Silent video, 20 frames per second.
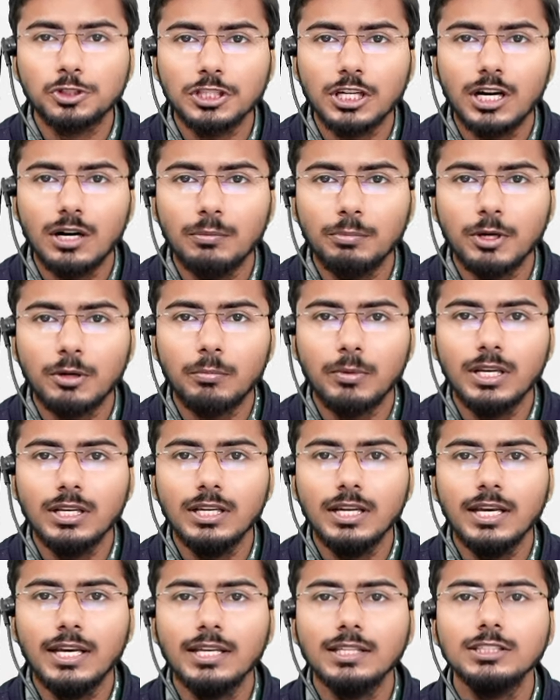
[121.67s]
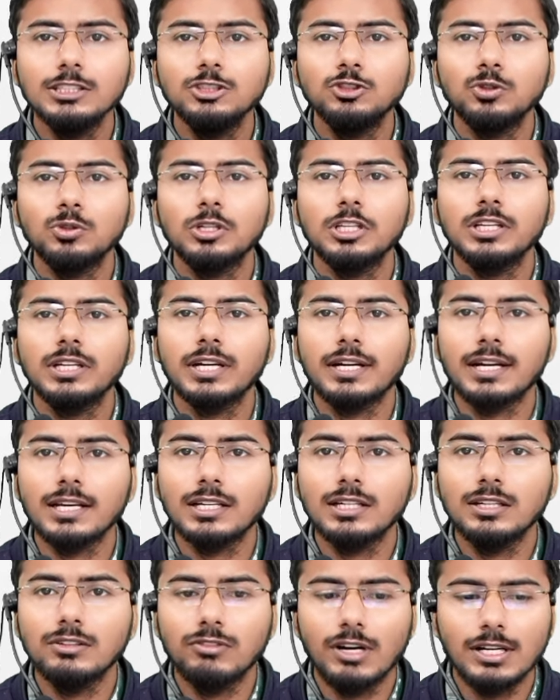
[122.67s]
यहाँ पर मिल जाएगी जो कि
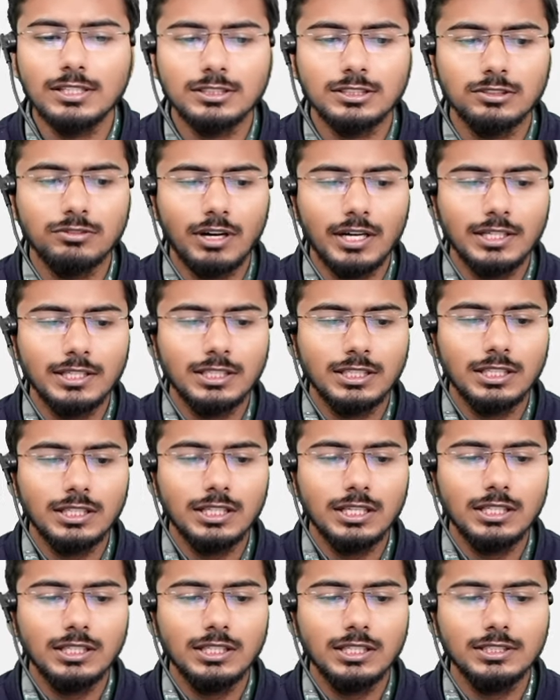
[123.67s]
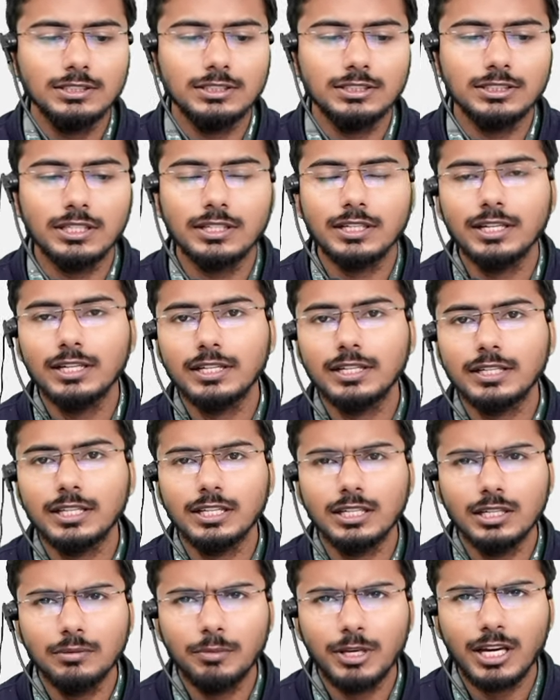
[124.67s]
कैटेगरी वाइज डिवाइड की गई है जनरल
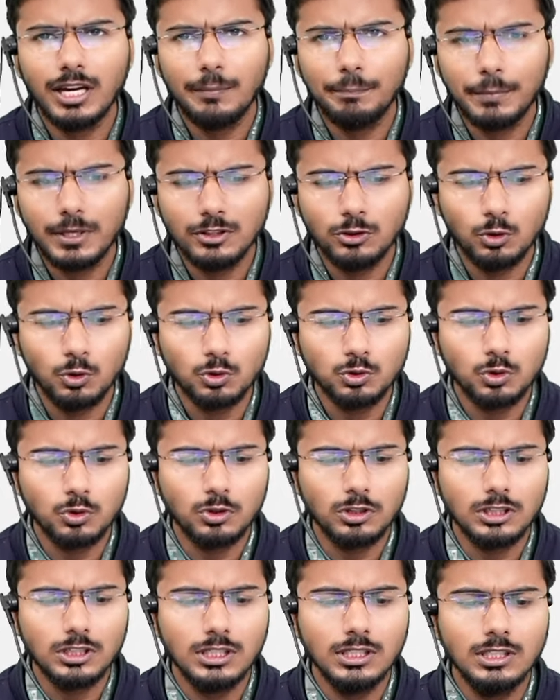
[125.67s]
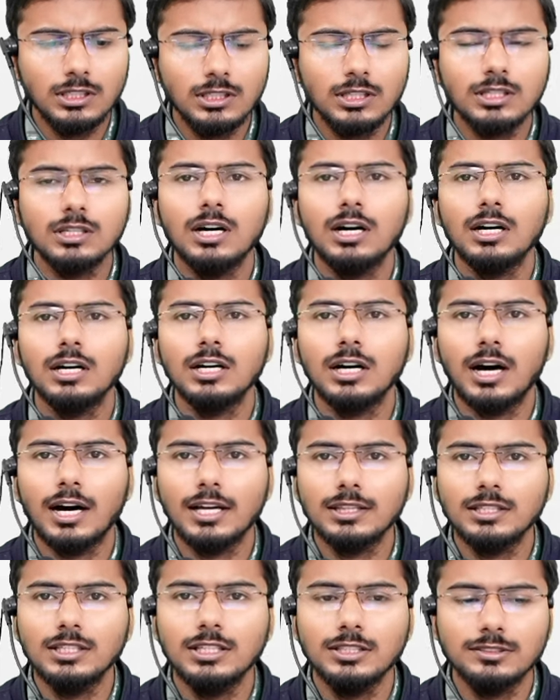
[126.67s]
कैटेगरी में आपकी 203
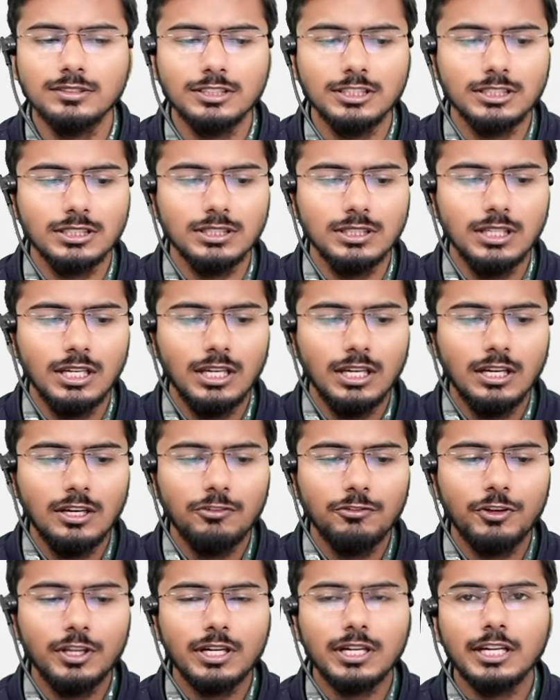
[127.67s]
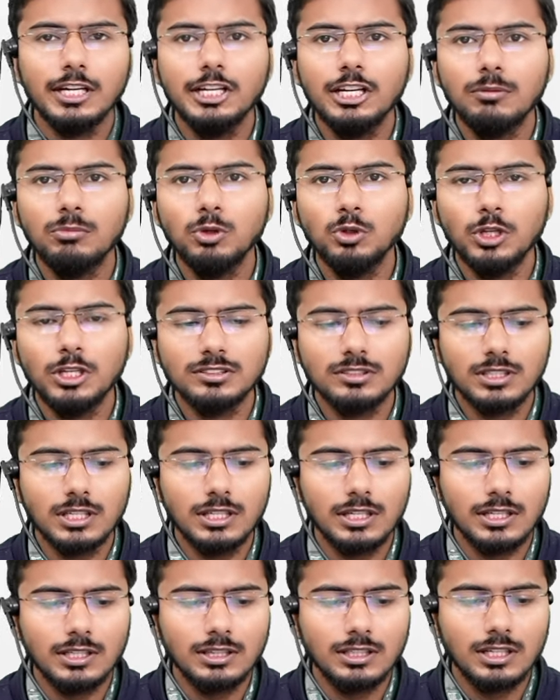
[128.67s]
आती है सीटें फिर ईडब्ल्यू e
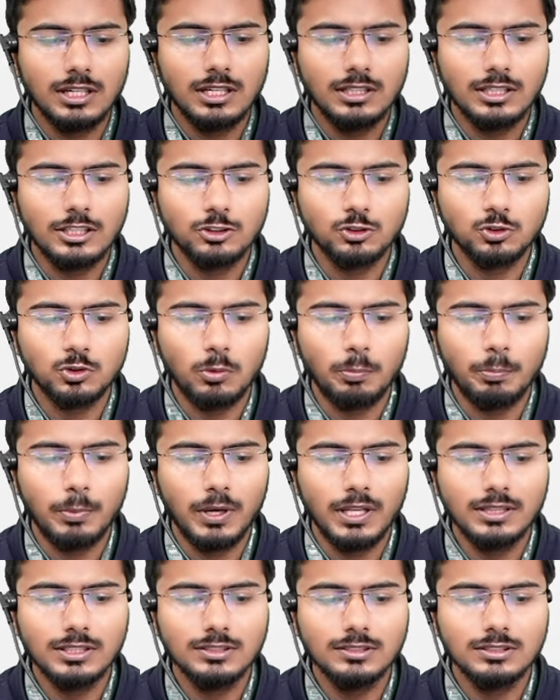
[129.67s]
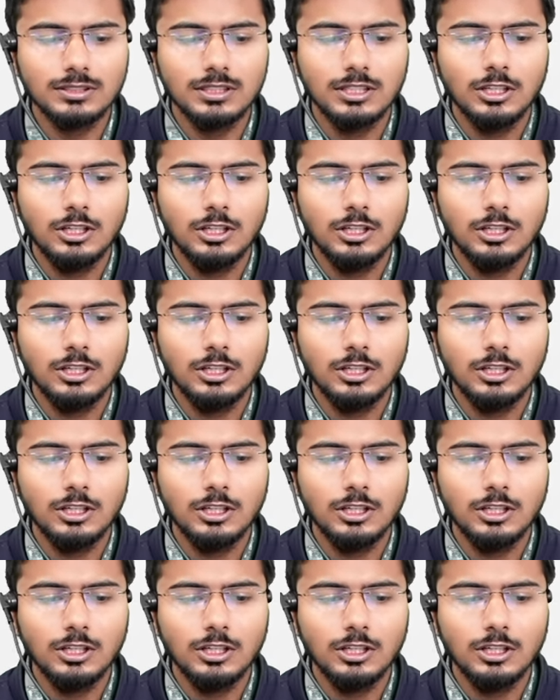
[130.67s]
के अंतर्गत 135